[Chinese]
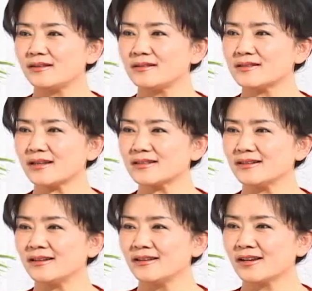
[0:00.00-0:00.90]
您在这
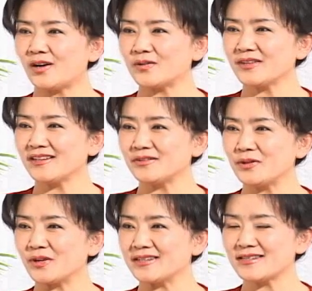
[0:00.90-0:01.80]
个考入电影
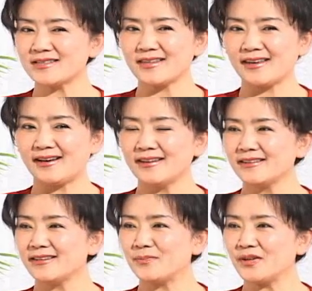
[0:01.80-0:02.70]
乐团之前啊，
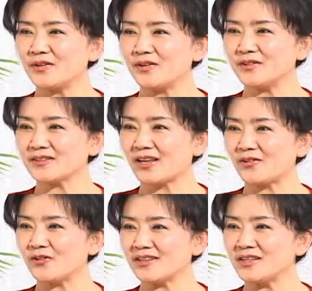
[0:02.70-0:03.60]
您没有到
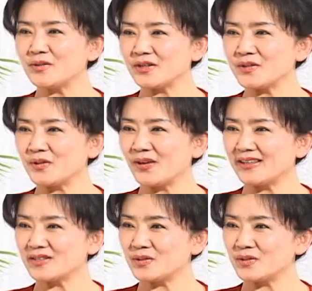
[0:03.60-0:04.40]
过音乐学院